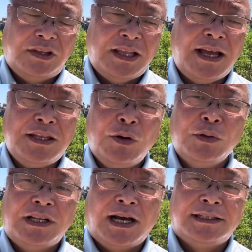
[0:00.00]
第
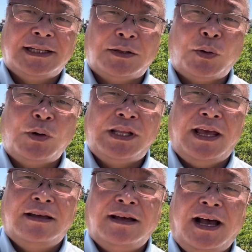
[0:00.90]
4弾が出たところ
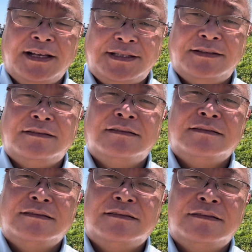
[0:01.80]
で明日
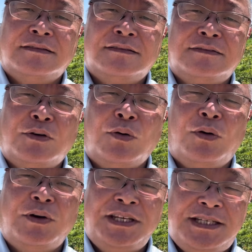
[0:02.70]
午
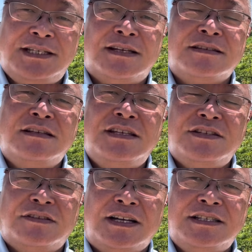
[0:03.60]
後1時ですね
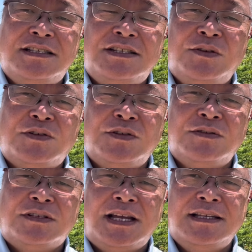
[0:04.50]
28日の
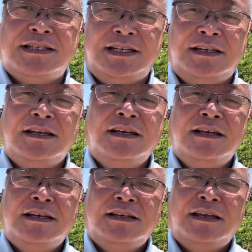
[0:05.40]
13時に
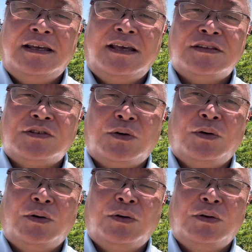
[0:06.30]
決
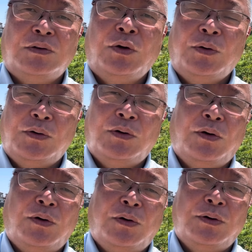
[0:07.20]
勝の
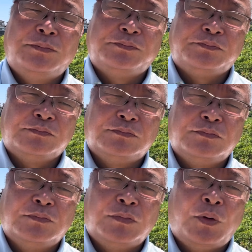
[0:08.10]

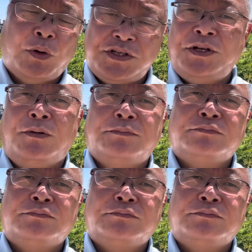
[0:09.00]
殺しの